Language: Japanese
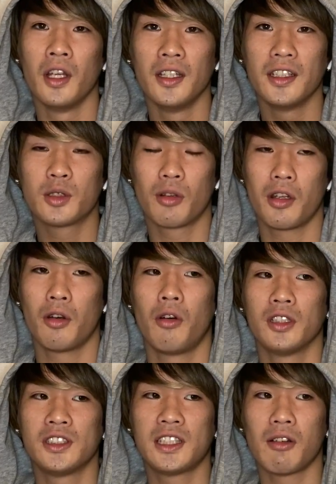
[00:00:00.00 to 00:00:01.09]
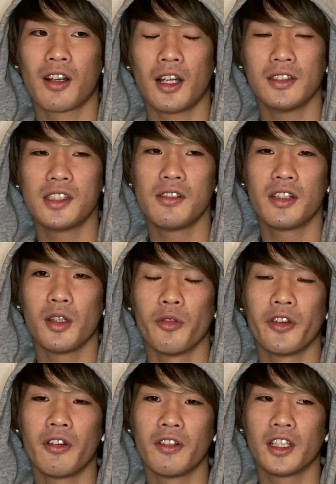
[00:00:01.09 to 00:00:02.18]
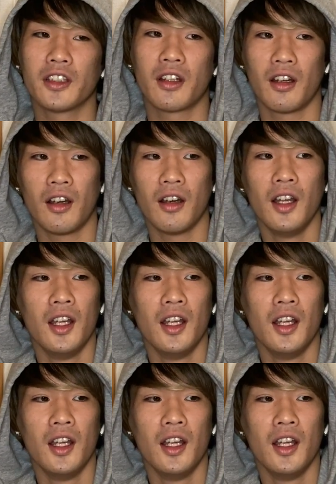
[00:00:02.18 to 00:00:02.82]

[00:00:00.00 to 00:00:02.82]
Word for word: でそれを視線を感じるって呼んでるんだったら